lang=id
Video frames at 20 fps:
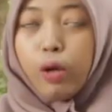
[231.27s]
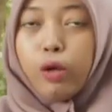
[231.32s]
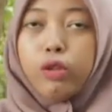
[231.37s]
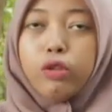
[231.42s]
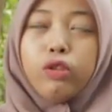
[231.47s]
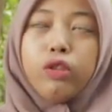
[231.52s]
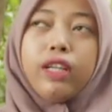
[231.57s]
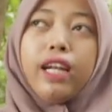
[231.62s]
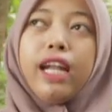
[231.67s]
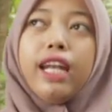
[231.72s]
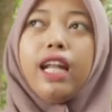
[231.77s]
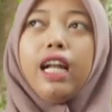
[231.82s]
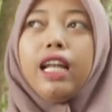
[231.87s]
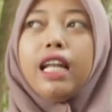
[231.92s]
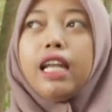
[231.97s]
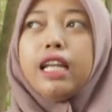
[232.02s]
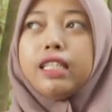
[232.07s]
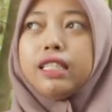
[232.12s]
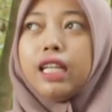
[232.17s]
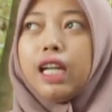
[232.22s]
Untuk gradle
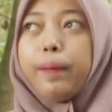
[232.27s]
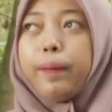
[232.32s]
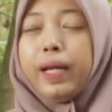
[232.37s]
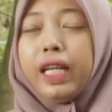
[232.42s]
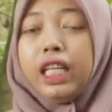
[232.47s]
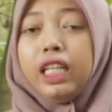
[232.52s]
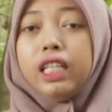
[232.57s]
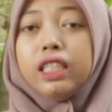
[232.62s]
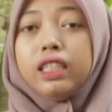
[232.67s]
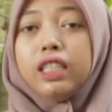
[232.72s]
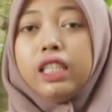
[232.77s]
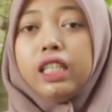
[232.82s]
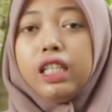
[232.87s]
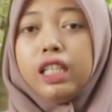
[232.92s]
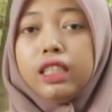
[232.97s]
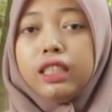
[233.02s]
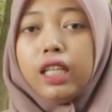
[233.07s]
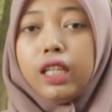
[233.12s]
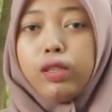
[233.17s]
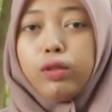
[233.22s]
dari senapan ini
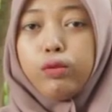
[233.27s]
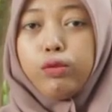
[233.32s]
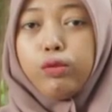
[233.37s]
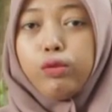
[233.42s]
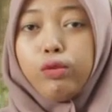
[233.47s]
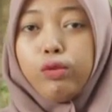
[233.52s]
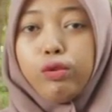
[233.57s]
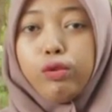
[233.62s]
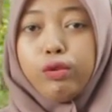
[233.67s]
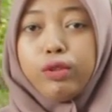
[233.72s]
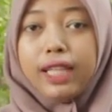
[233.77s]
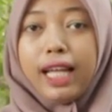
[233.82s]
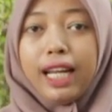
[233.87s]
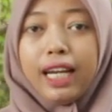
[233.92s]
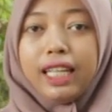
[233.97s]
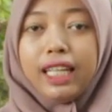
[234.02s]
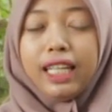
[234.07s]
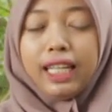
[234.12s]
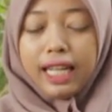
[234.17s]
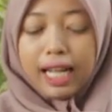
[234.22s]
sendiri satu
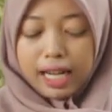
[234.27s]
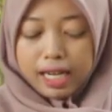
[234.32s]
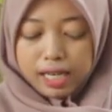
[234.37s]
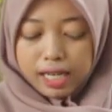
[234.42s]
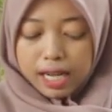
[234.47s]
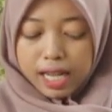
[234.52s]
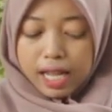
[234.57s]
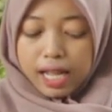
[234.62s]
tarikan